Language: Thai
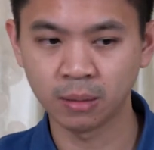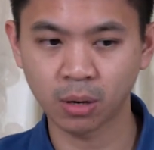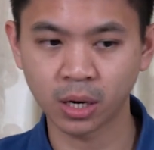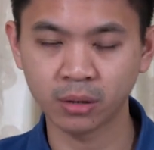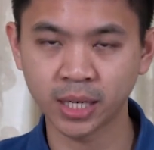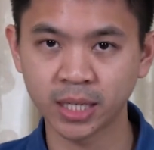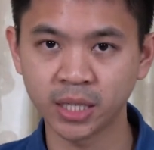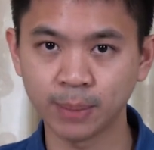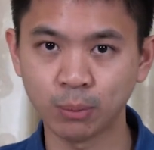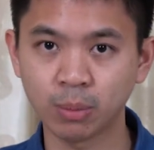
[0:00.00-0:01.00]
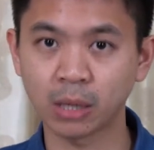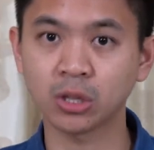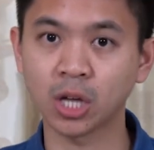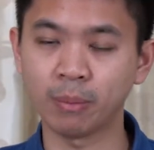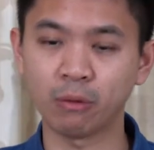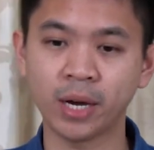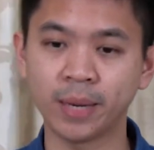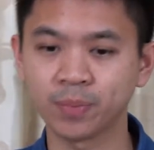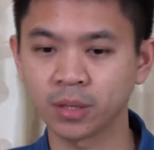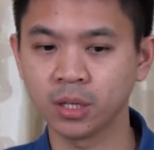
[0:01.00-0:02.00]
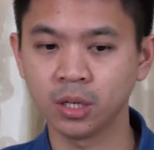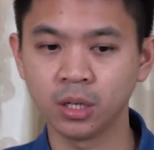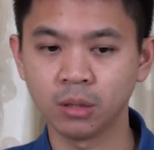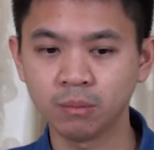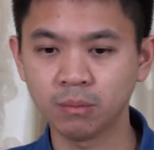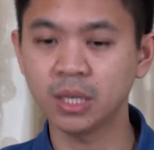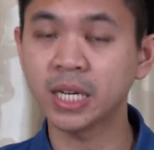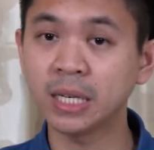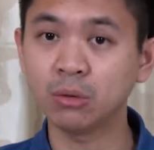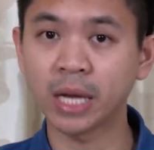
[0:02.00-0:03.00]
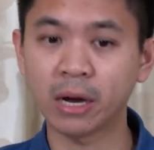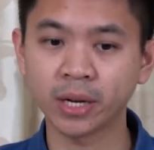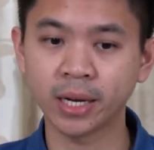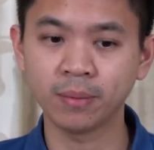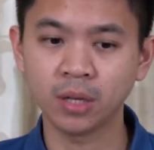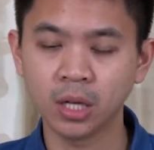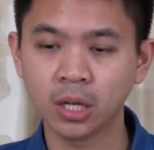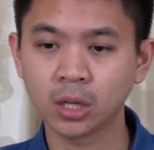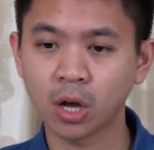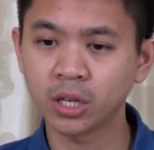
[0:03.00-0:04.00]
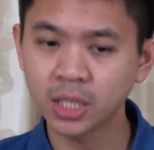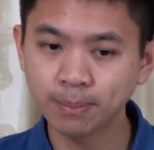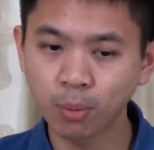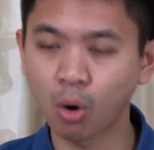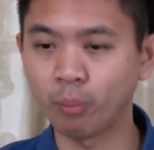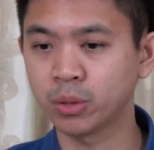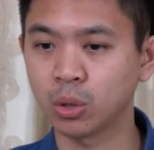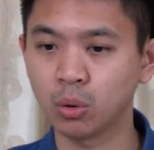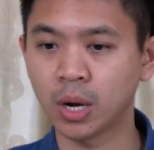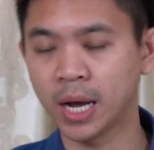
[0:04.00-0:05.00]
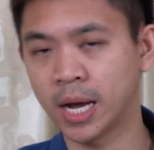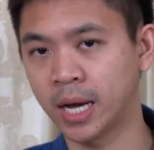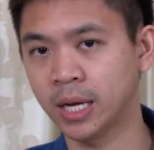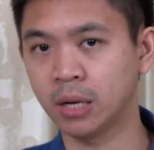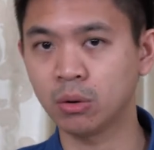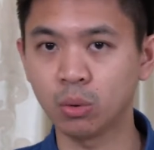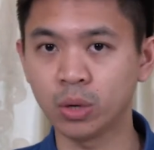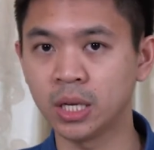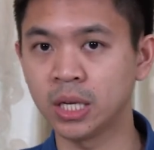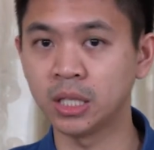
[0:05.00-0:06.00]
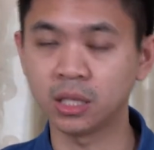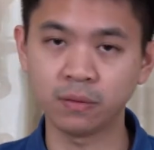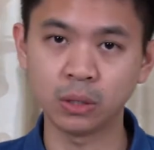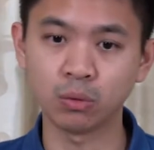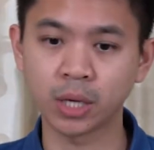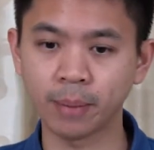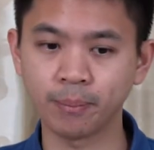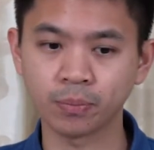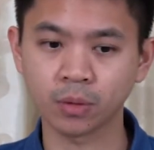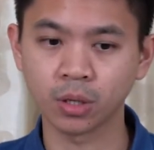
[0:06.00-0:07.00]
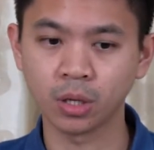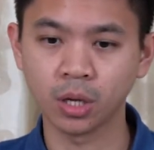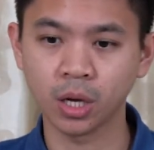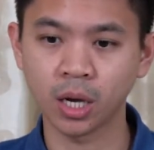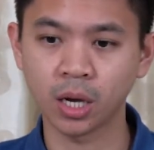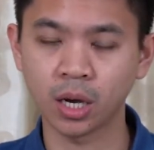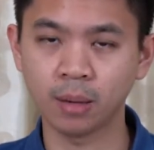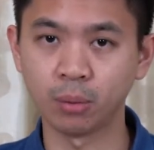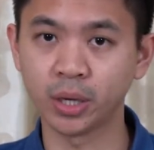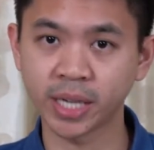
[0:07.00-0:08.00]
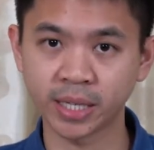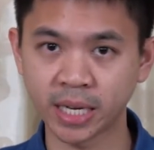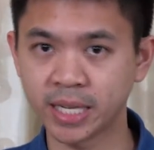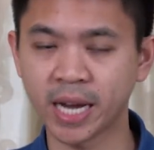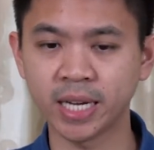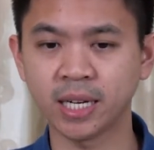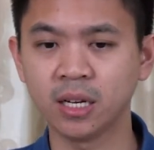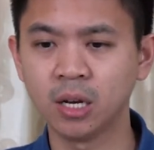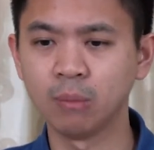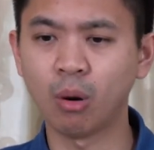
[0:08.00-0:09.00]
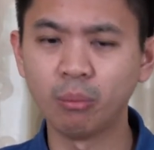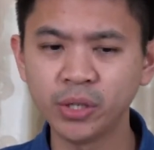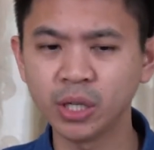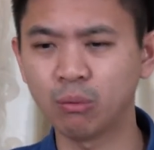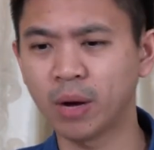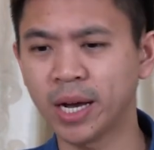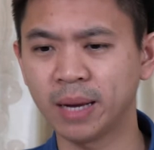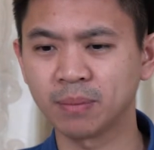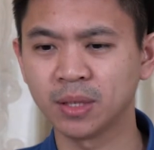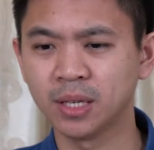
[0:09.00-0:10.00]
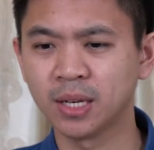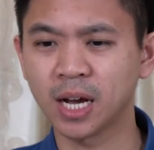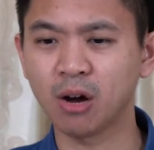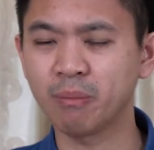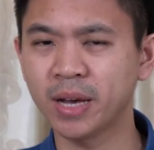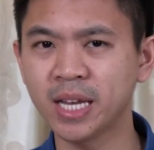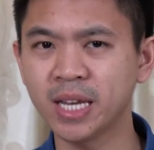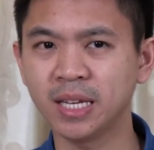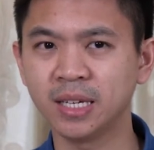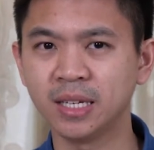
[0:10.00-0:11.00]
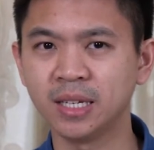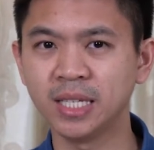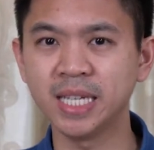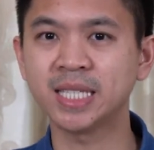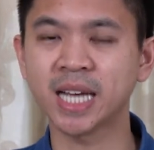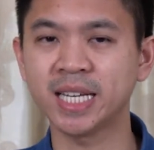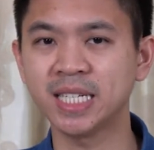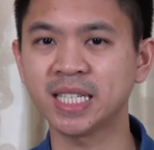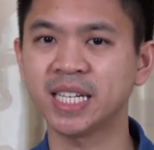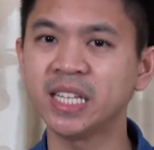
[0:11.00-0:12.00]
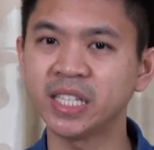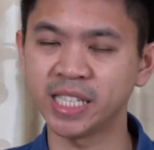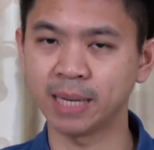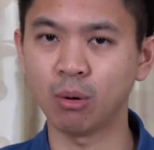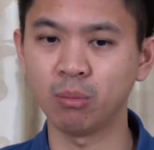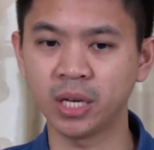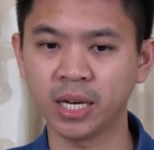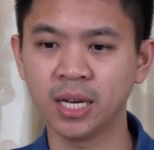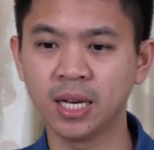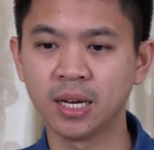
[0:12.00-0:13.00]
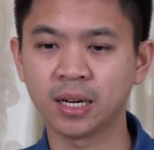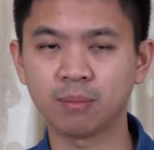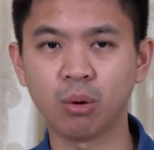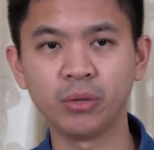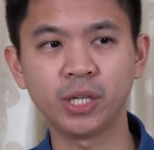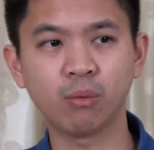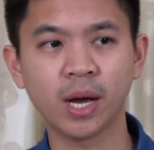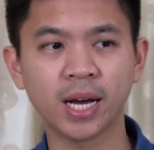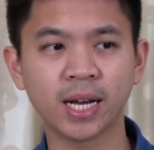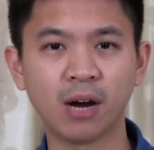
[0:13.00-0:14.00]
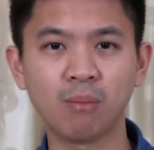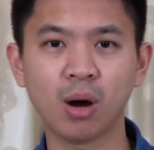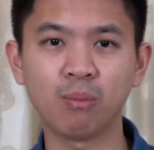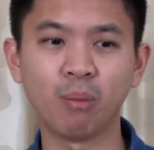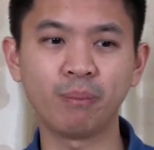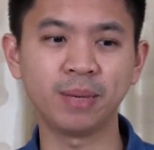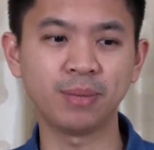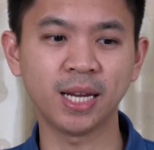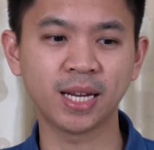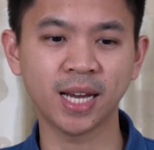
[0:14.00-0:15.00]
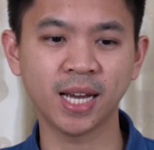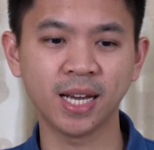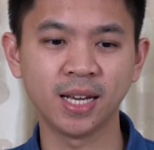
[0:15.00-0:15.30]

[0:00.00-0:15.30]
พอเขานั่งคิดเสร็จปุ๊บเขาก็ตอบมาว่าเมื่อคิดดูแล้วนะตอนที่ผมโทรหาแล้วคุยอินเทอร์วิวกับบริษัทใหญ่ๆเนี่ยผมรู้สึกว่าเขาไม่ดีใจที่จะได้ยินเสียงผมเลยผมรู้สึกว่าเขามองผมเป็นเพียงแค่